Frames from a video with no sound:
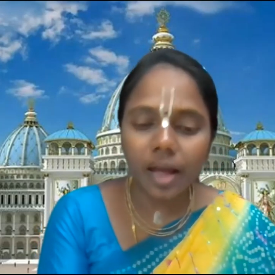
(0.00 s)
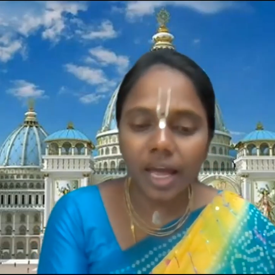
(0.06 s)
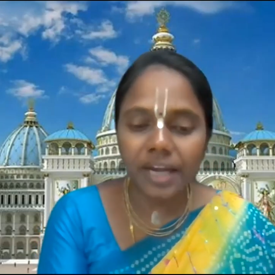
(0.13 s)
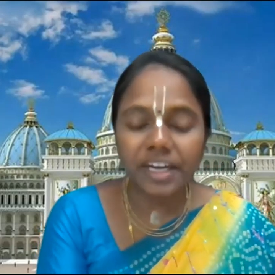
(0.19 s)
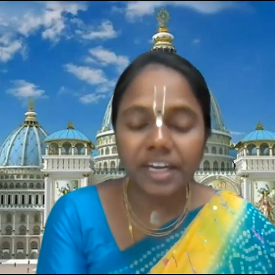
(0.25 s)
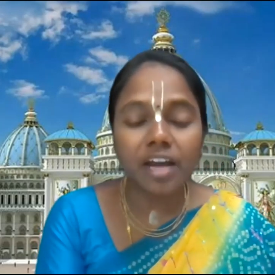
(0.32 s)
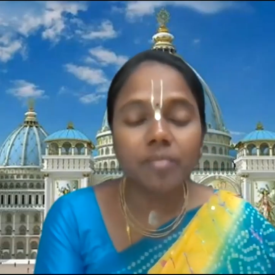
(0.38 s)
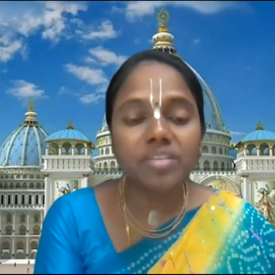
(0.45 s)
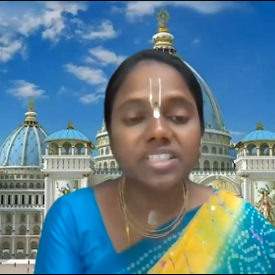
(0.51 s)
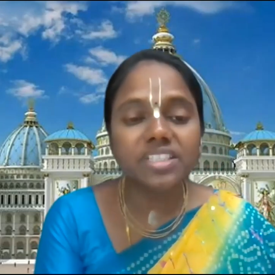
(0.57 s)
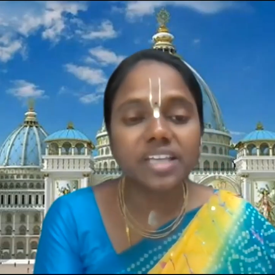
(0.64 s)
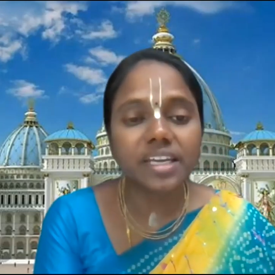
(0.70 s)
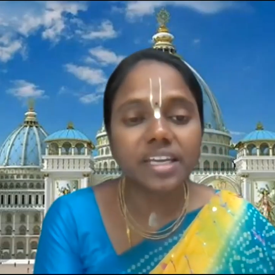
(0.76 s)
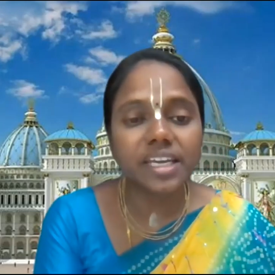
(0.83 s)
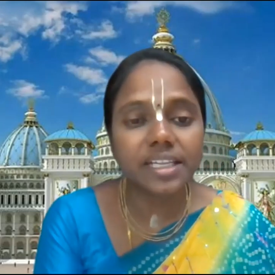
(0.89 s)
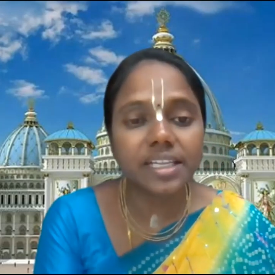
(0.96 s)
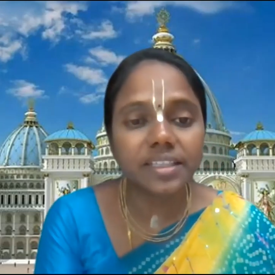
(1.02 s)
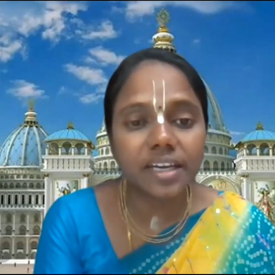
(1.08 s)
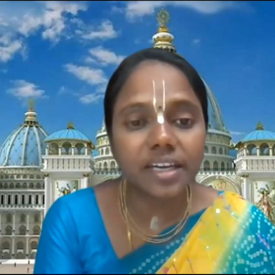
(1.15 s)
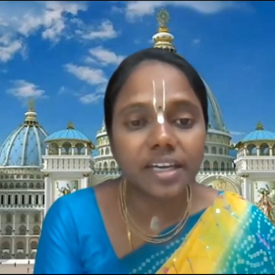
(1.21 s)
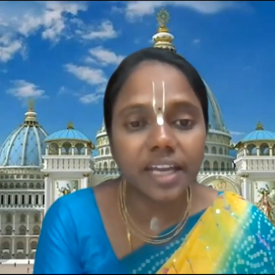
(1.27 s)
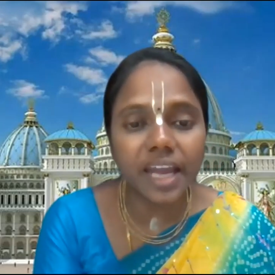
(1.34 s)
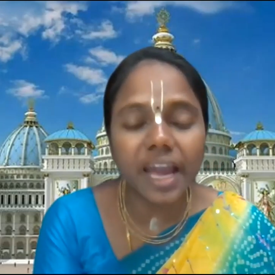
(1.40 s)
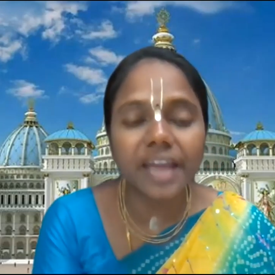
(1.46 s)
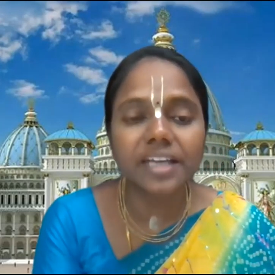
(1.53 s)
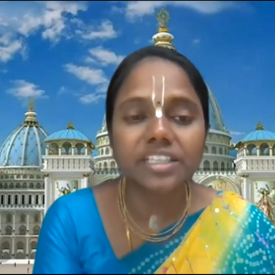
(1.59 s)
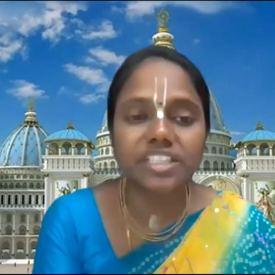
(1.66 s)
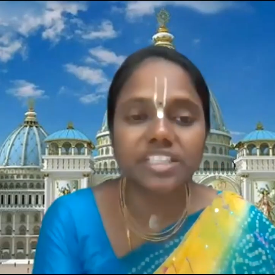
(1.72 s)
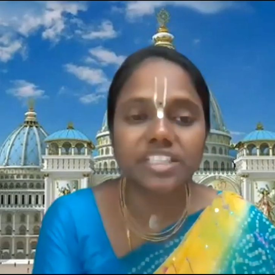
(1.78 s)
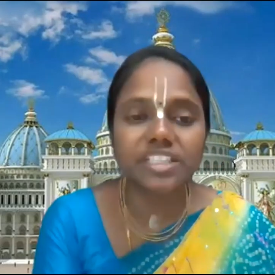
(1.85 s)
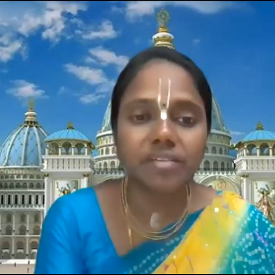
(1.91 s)
హరినామ సంకీర్తననే ఆయన
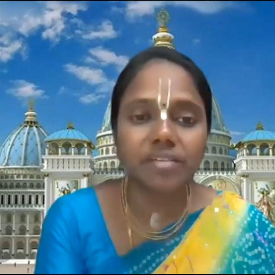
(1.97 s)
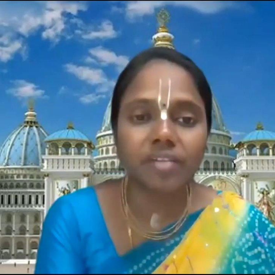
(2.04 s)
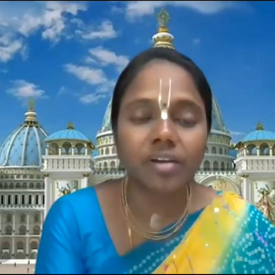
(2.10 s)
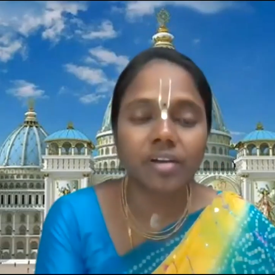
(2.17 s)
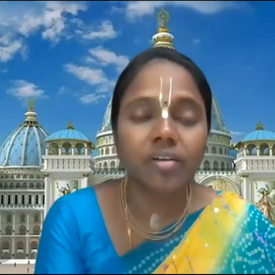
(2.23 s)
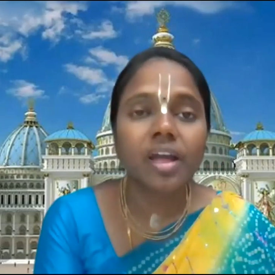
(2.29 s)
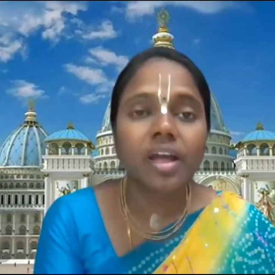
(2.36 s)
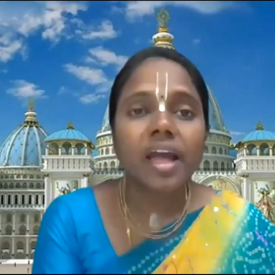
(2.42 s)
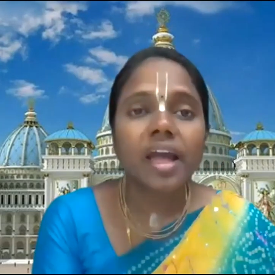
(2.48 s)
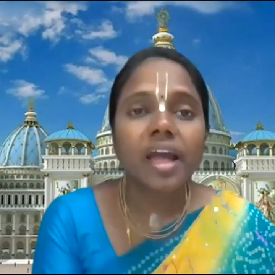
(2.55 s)
చేసేవాడు